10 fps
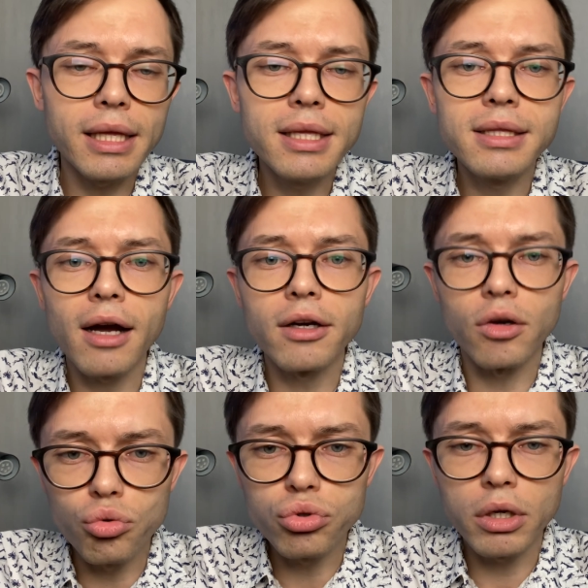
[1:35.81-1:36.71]
и на
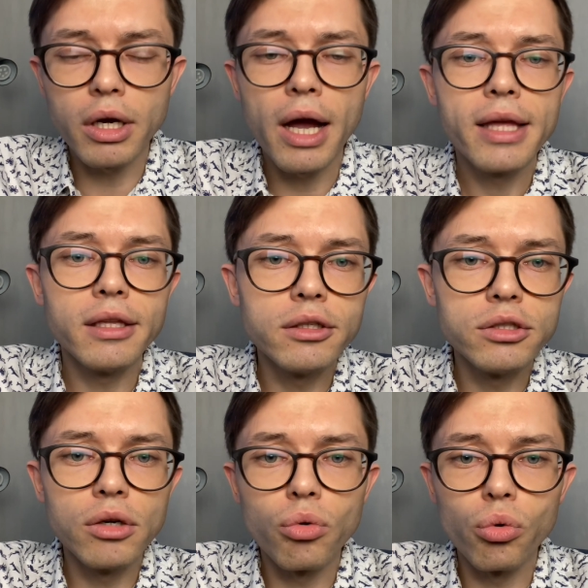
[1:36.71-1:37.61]
кружках, и
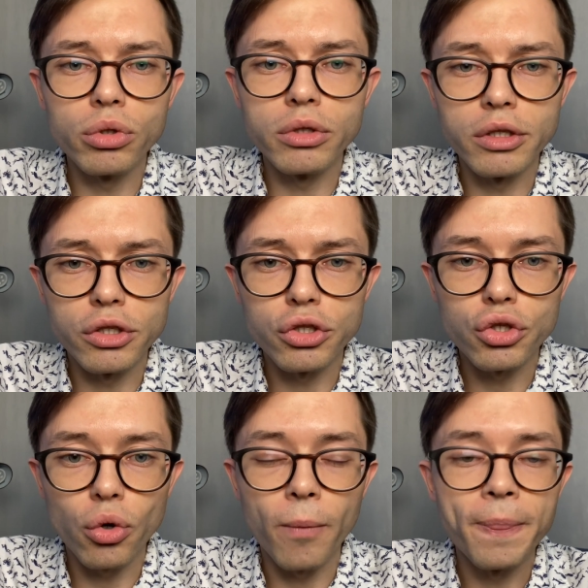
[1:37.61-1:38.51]
где угодно
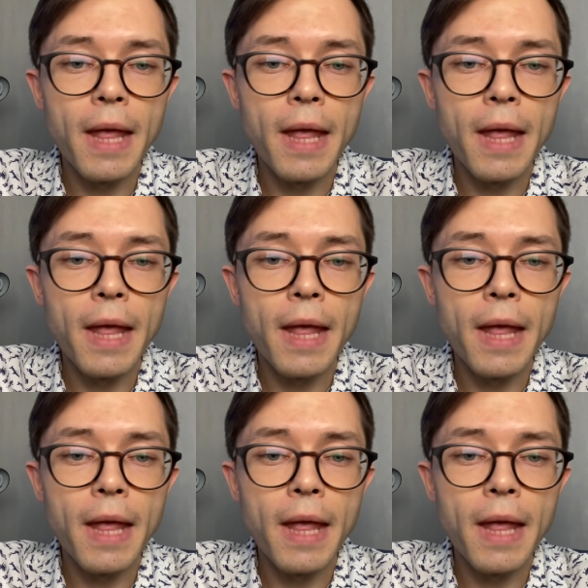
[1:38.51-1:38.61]
еще.